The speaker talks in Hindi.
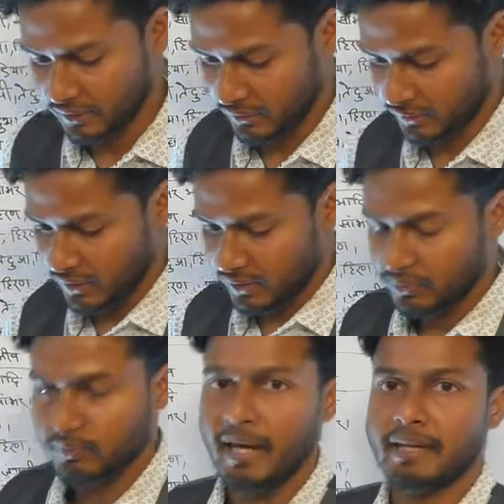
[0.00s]
हैं
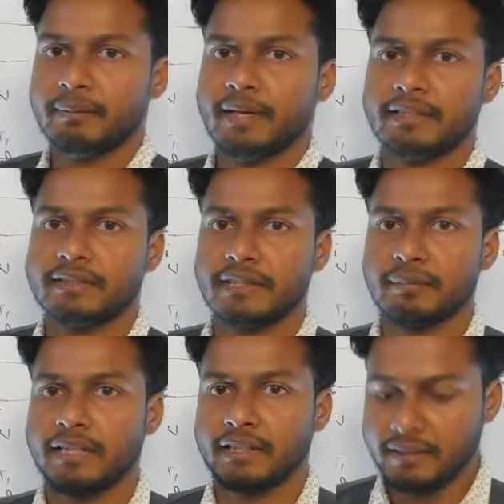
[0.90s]
तो बारी बारी से
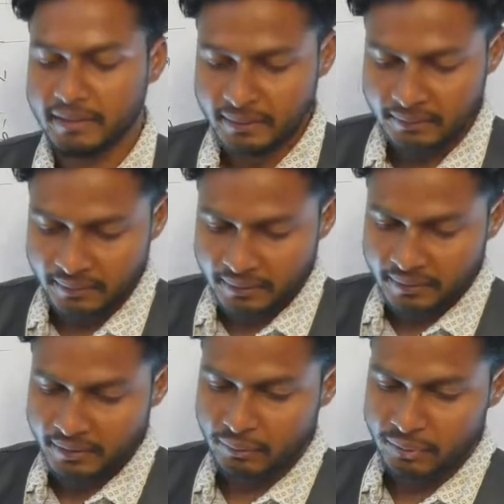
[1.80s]
हम देखते हैं
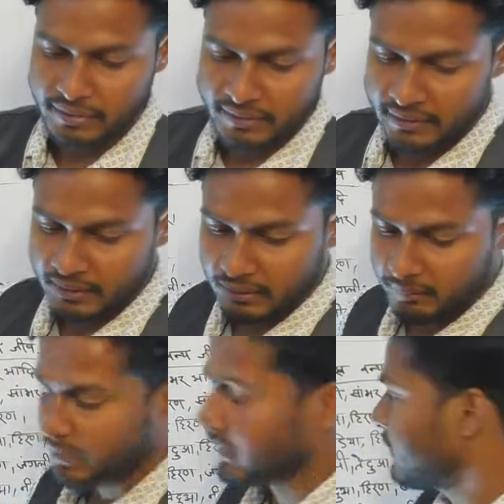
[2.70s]
कि कौन से जगह
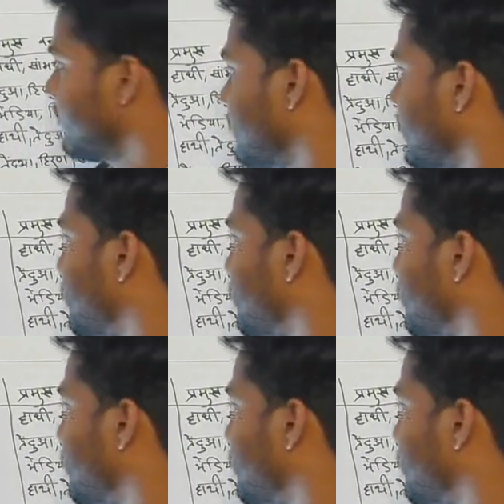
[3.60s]
पर है तथा